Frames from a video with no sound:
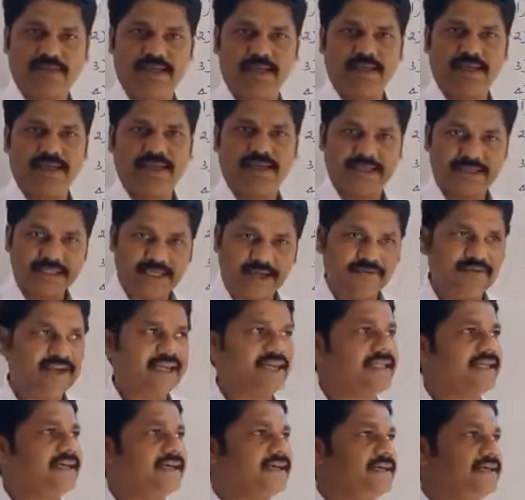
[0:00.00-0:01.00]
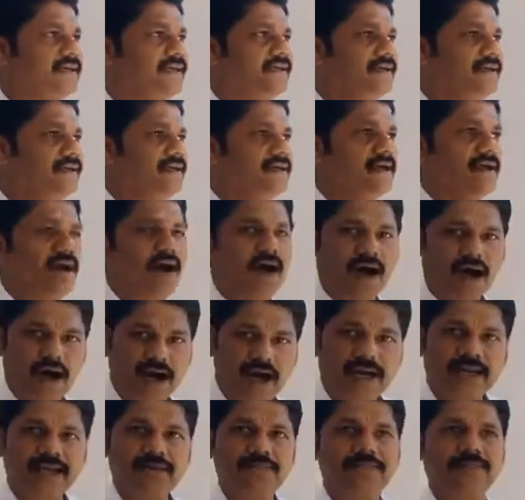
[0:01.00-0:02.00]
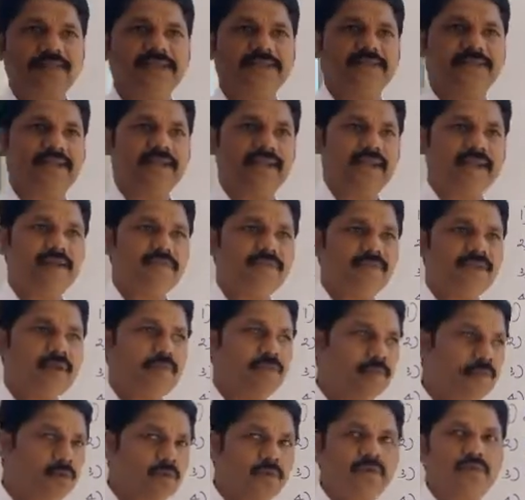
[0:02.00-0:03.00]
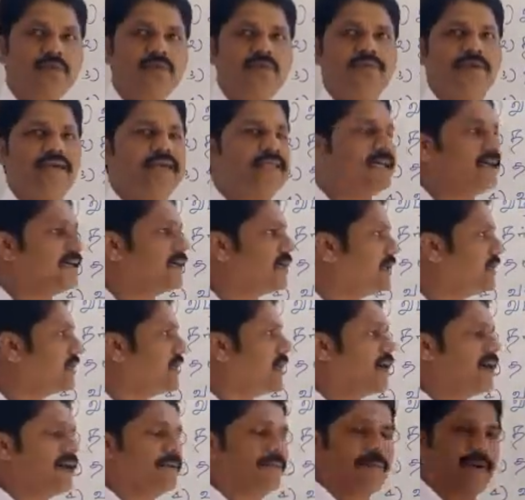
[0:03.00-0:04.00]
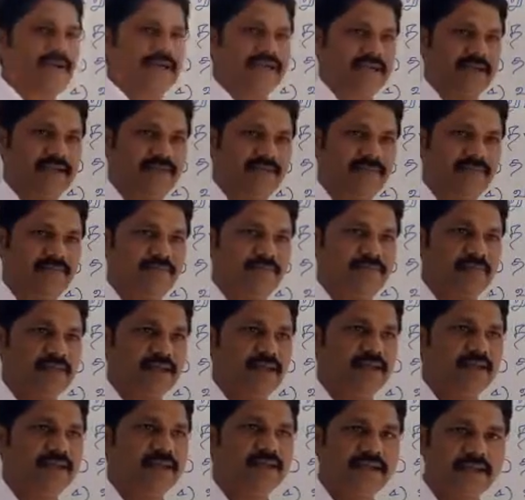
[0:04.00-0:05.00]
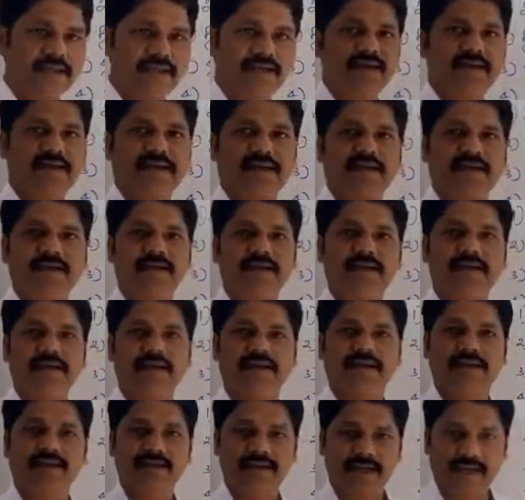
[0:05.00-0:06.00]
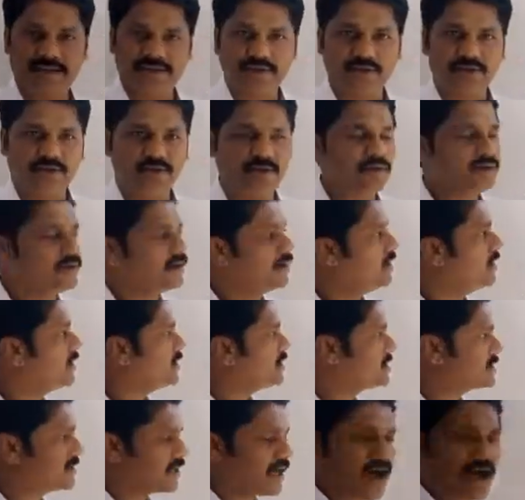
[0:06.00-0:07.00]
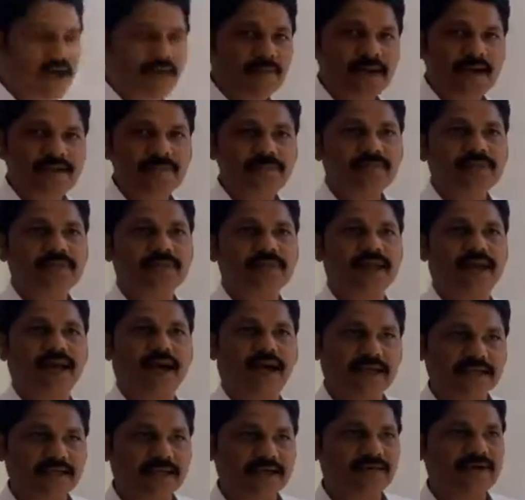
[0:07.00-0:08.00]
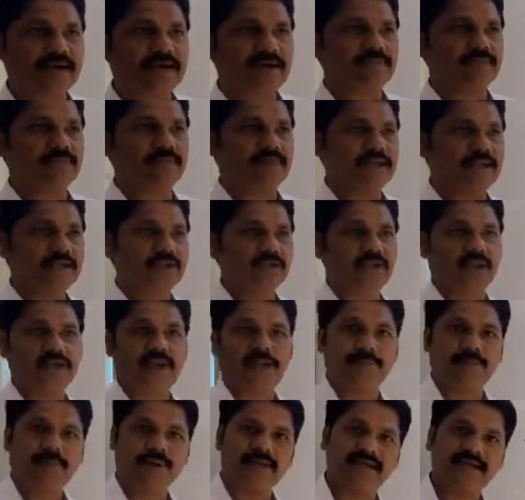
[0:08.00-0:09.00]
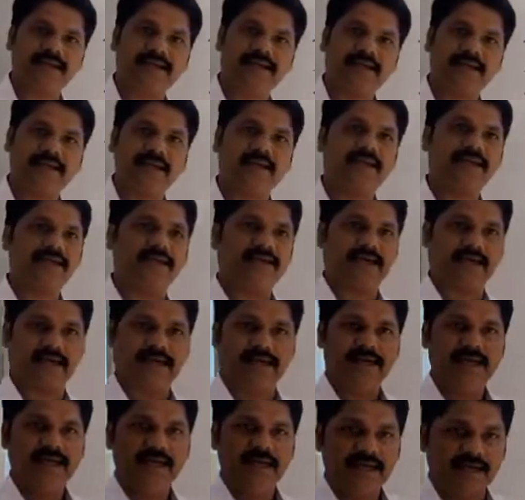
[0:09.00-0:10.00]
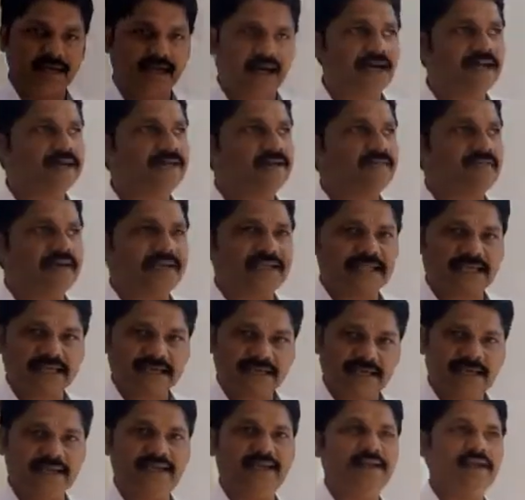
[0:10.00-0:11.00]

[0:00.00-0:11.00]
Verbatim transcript: இந்த வேதங்கள் ஆரம்பத்திலே மூன்று வேதங்கள் காணப்பட்டன இருக்கு யசூர் சாமம் அதர்வனம் என்று சொல்லப்படுகின்ற இந்த நான்கு வேதங்களில்